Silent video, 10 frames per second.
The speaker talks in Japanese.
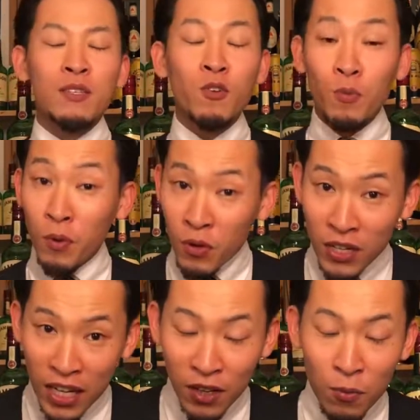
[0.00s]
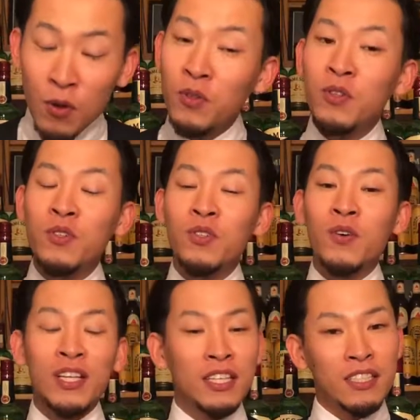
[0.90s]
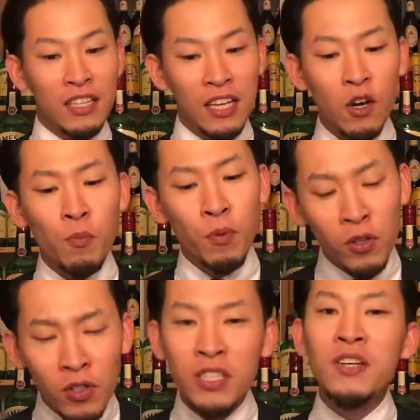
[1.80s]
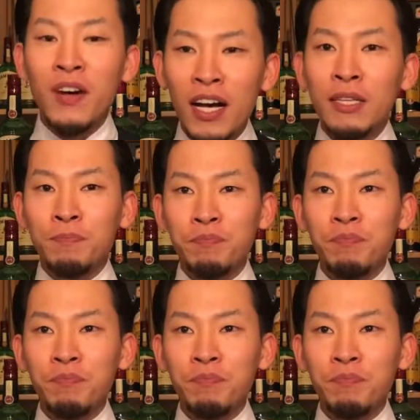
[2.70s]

こう僕が思うのはですねこう僕としては